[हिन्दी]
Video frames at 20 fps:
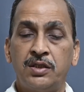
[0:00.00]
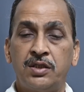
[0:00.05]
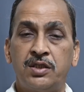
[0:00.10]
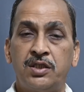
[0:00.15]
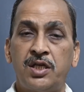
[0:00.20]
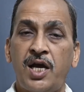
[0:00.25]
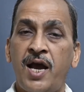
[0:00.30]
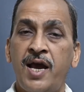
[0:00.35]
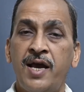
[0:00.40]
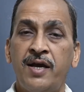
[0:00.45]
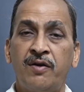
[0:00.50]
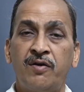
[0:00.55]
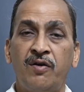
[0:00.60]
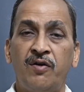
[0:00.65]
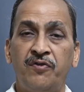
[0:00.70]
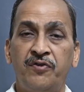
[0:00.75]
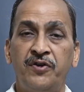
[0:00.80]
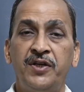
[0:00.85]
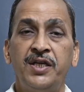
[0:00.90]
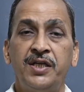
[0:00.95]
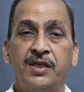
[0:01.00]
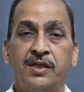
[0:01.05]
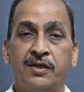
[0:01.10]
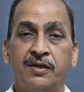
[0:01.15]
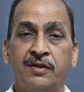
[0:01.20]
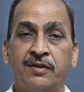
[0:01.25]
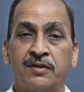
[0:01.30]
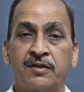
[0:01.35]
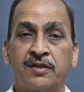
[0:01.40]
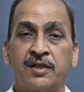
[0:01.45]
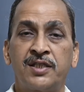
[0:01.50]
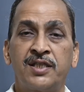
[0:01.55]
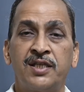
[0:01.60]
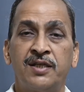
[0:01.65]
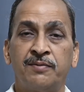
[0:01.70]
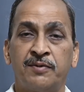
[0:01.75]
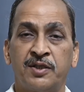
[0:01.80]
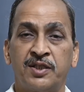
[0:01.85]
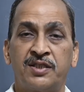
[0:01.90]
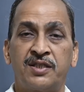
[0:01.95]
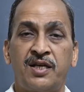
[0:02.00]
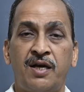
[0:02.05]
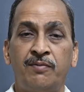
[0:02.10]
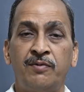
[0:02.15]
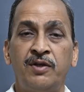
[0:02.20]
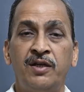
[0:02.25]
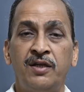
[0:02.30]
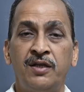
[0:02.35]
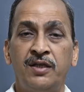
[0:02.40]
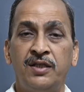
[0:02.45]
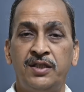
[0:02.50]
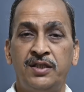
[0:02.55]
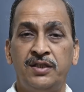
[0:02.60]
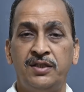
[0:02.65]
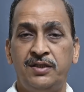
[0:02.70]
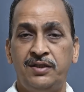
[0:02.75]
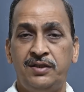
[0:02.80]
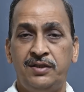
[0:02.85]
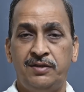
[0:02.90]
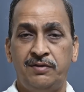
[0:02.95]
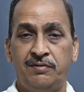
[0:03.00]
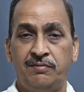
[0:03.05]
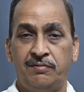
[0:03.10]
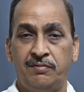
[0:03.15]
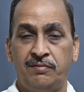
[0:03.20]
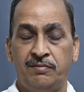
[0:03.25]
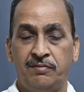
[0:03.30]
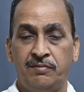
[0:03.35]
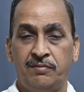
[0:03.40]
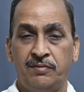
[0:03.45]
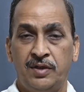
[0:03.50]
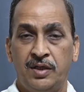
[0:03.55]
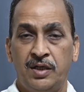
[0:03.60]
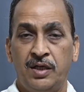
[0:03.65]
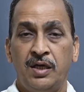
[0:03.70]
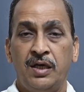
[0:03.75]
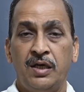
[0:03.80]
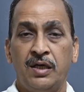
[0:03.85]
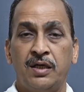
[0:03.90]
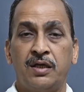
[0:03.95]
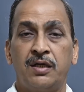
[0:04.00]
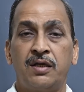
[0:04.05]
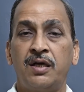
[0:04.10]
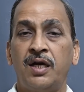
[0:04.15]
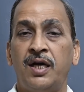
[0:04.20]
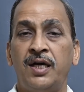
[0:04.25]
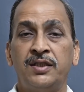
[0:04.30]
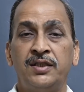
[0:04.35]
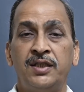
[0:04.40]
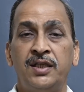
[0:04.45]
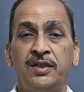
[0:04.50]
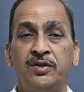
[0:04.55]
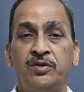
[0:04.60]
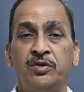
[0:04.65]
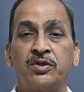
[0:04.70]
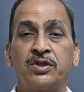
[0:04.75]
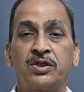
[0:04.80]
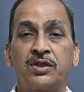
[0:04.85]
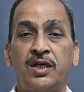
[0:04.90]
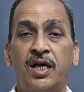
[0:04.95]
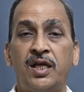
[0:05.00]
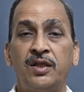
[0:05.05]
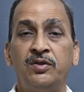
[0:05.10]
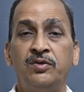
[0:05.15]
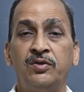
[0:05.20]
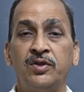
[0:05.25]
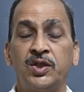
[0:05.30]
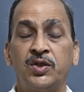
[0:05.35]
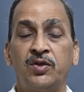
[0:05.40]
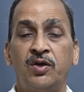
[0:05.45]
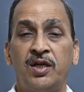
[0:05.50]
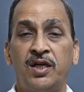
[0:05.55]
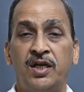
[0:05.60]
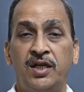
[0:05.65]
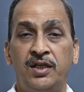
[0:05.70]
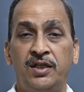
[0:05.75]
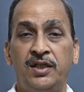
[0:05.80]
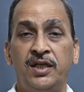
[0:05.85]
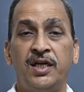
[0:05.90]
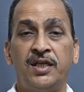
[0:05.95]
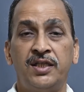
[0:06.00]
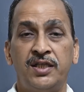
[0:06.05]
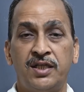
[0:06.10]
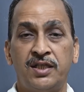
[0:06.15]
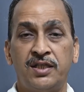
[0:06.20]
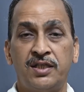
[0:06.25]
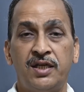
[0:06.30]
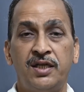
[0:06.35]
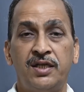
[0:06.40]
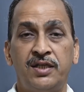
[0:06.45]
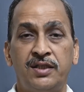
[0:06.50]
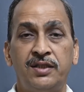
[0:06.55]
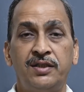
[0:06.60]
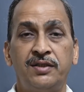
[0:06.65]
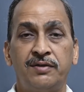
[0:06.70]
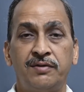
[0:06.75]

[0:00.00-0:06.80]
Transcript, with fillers: चाय कॉफ़ी नशे में शामिल नहीं है गांजा जो साधुओं द्वारा लिया जाता है